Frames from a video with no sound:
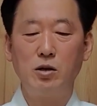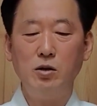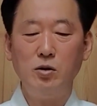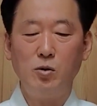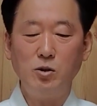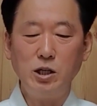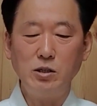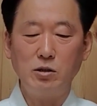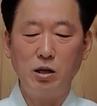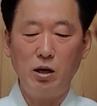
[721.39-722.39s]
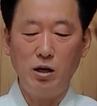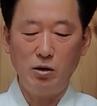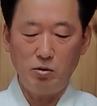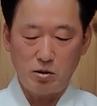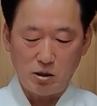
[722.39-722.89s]
어? 꽃에서
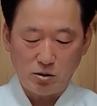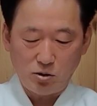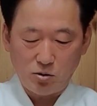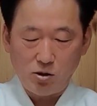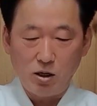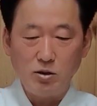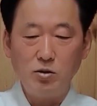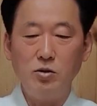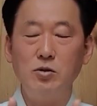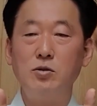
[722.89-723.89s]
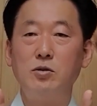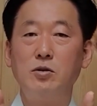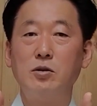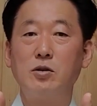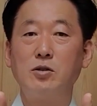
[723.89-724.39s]
그대로 안쪽 돌려가지고
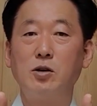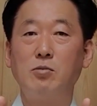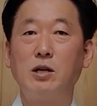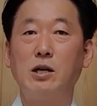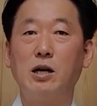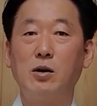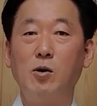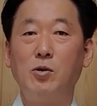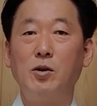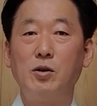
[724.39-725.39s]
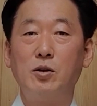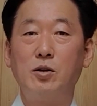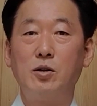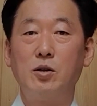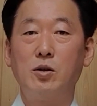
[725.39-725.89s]
샵으로 되잖아.
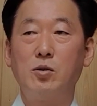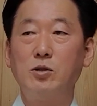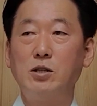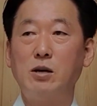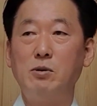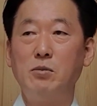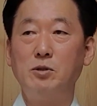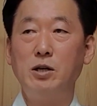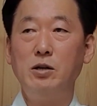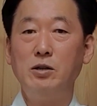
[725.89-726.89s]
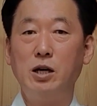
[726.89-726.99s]
꽃에서 한번 해보세요.